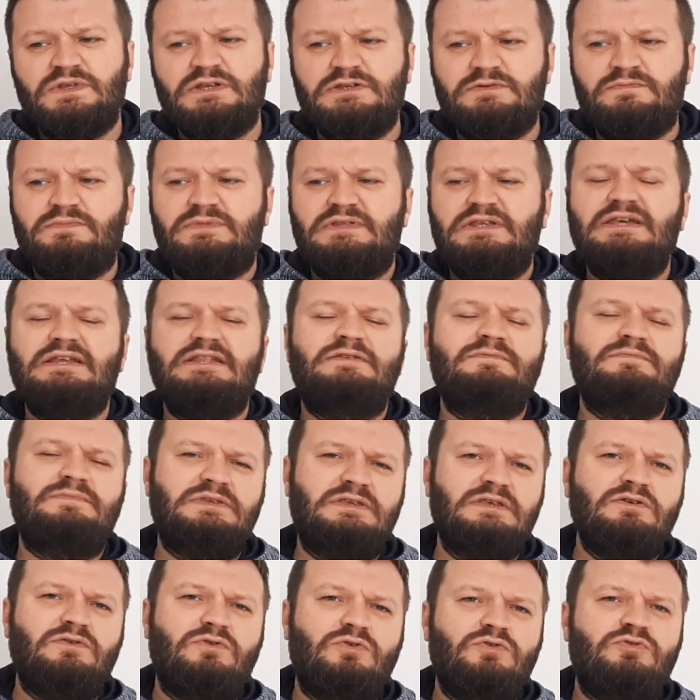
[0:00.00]
Şimdi diyelim
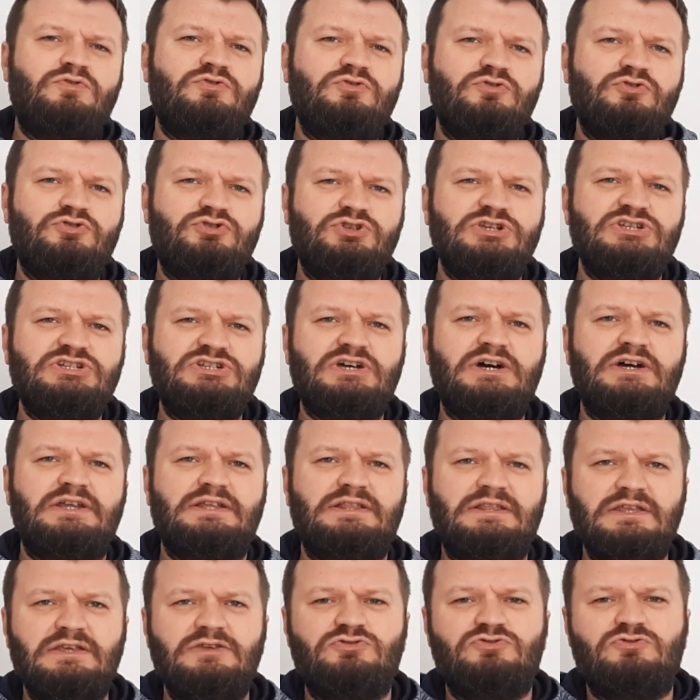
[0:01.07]
ki okuyucu
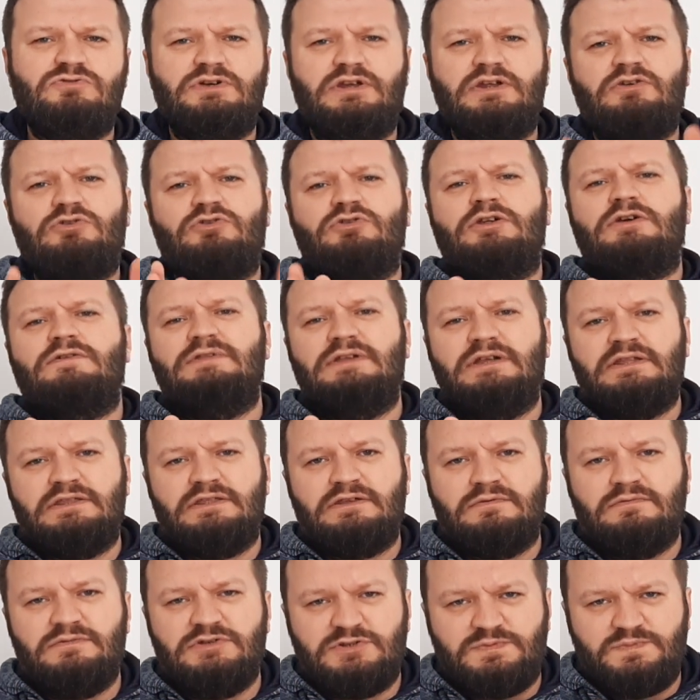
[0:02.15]
işaretleyici olarak
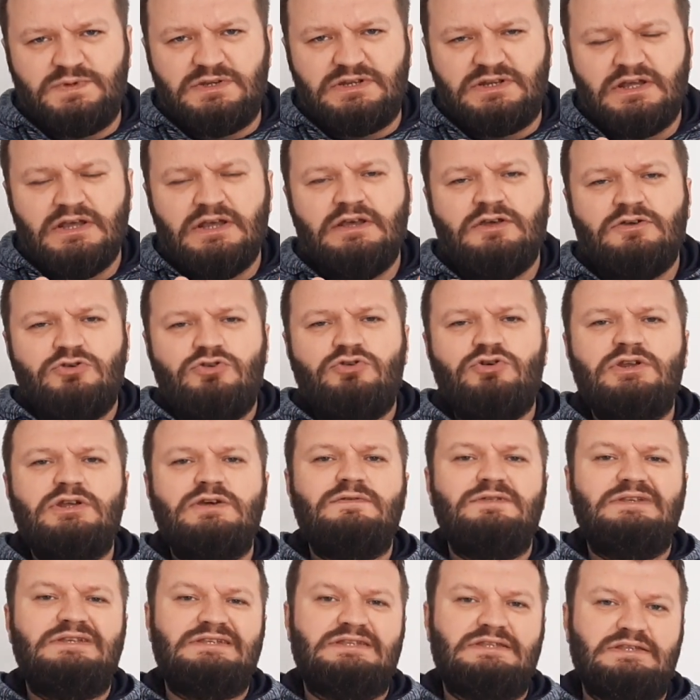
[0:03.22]
görevlendirilmiş bir
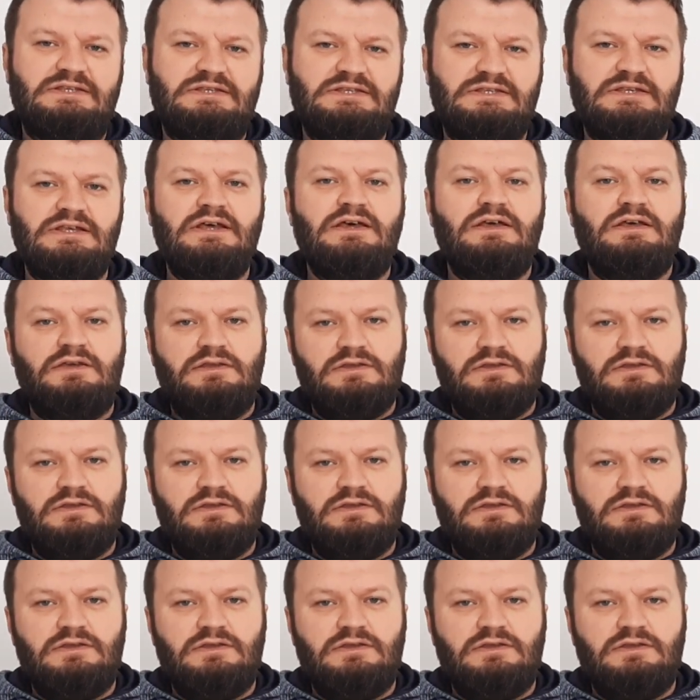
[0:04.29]
görevlisiniz.